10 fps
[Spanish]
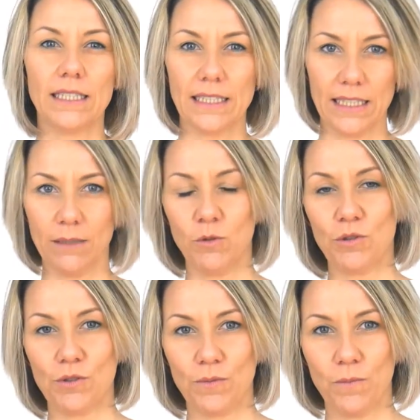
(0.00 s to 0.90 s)

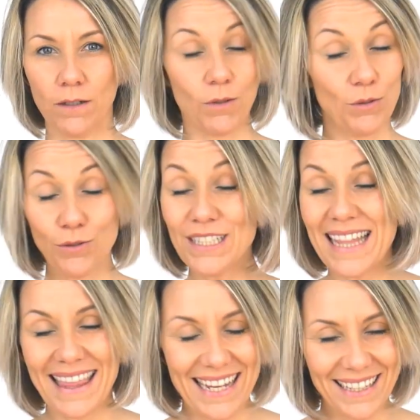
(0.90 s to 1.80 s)
deseamos, cuando no
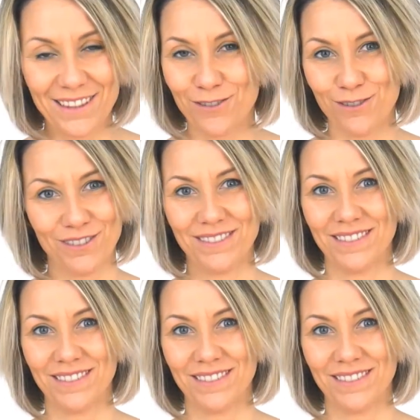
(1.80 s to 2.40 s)
es cierto.